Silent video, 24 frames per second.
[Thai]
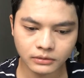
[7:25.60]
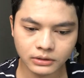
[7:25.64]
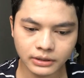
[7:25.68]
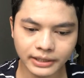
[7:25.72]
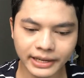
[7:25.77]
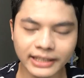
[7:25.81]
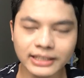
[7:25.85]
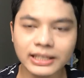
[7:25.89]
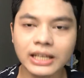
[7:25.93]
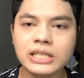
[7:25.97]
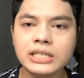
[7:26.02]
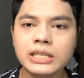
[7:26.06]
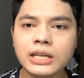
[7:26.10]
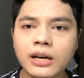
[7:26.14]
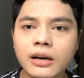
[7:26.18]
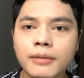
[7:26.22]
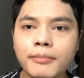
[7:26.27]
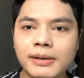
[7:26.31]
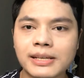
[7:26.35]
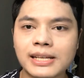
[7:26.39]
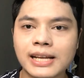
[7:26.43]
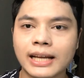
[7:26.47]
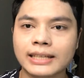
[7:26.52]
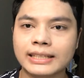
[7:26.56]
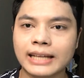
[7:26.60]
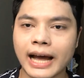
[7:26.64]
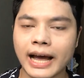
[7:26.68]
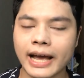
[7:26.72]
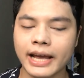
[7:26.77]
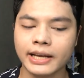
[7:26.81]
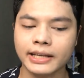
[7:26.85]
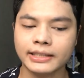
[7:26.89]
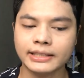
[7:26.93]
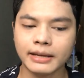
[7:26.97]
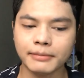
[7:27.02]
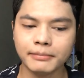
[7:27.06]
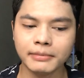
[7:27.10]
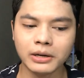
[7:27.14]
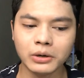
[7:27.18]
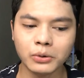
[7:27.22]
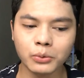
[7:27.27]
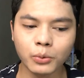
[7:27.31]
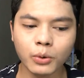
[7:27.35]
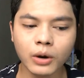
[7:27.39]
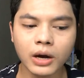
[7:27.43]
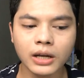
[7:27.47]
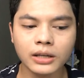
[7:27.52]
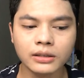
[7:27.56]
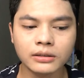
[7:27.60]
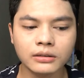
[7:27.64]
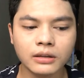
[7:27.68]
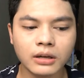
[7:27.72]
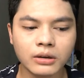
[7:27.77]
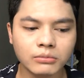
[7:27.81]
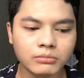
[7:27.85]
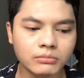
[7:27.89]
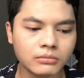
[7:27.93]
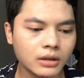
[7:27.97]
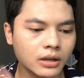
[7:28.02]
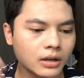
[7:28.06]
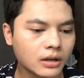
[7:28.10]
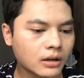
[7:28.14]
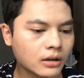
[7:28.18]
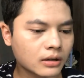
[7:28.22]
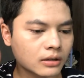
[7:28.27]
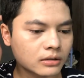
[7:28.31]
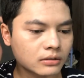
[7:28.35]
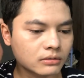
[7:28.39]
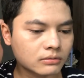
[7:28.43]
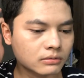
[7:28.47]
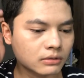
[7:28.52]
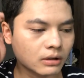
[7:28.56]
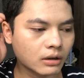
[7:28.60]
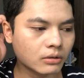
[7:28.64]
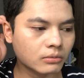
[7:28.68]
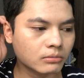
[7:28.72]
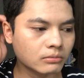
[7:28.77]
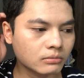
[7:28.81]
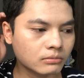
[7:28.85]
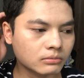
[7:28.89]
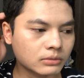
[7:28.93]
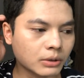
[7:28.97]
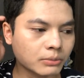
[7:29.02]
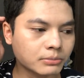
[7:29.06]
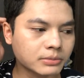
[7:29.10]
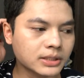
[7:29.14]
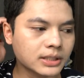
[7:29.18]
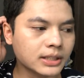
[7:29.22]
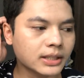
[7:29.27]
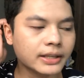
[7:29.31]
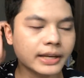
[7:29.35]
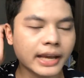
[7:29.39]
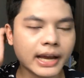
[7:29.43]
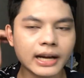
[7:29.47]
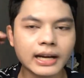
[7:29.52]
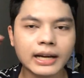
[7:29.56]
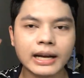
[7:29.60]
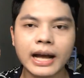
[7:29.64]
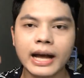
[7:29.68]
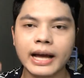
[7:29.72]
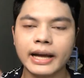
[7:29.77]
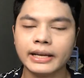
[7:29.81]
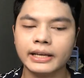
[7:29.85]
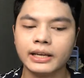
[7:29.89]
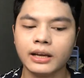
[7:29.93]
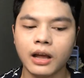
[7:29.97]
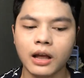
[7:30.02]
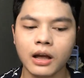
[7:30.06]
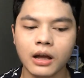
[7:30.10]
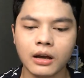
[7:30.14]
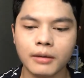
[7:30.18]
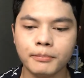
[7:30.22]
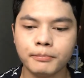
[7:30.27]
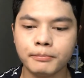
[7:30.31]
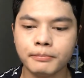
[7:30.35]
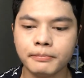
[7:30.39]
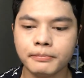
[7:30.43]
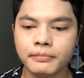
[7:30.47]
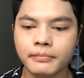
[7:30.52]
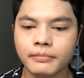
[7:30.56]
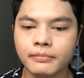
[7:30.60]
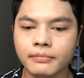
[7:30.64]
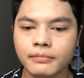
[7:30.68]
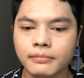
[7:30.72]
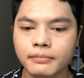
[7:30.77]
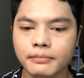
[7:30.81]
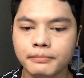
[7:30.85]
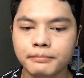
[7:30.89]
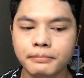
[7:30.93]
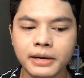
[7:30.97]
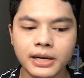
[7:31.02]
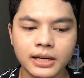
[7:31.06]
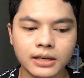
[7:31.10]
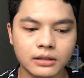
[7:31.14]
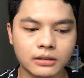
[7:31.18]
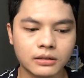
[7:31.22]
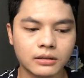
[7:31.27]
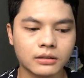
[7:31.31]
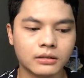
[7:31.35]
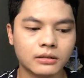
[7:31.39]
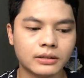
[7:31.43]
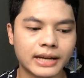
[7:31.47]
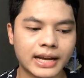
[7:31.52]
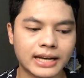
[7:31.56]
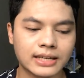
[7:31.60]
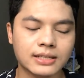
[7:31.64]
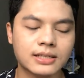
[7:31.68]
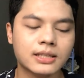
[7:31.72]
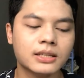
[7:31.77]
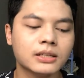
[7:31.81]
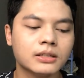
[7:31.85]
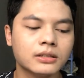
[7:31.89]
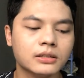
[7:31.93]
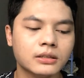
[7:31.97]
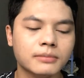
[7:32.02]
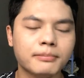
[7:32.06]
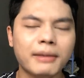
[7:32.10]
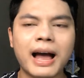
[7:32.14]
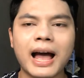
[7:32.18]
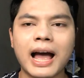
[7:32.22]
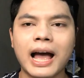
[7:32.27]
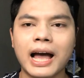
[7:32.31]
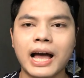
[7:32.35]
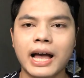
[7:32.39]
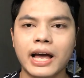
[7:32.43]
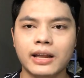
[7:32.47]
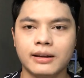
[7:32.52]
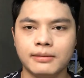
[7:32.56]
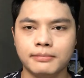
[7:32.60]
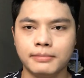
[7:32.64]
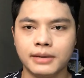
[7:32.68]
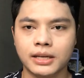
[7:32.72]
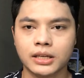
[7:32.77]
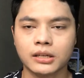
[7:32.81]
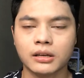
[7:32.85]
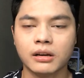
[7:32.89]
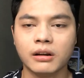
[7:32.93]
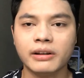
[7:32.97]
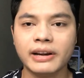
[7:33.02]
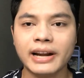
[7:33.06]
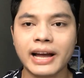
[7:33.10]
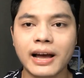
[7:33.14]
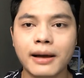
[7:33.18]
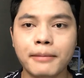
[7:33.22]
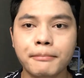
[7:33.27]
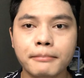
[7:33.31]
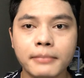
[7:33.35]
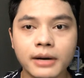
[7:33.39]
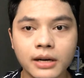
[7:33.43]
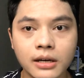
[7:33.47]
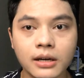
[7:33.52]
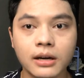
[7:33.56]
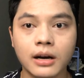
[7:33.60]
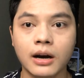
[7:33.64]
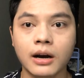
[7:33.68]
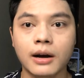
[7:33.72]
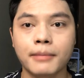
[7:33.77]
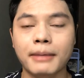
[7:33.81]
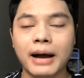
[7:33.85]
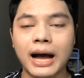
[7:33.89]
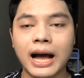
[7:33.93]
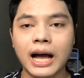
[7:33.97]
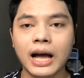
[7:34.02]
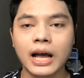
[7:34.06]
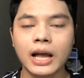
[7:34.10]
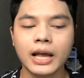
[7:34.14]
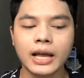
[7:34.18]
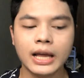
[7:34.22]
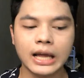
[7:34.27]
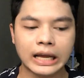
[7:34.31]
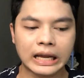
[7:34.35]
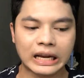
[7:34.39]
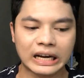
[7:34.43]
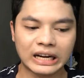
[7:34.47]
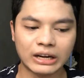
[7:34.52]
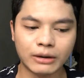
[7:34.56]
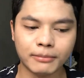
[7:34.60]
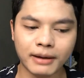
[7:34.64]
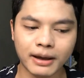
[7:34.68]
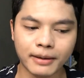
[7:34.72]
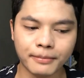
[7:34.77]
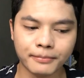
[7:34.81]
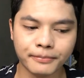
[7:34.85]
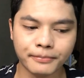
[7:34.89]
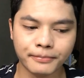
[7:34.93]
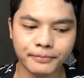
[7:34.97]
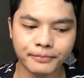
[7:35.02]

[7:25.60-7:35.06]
อยากจะเจอภาษาไทย แต่ไม่รู้ว่าต้องต้องต้องเจอยังไงอะ่ะเปิดหนังสือมาอ่านมันก็น่าเบื่อปะแล้วแบบ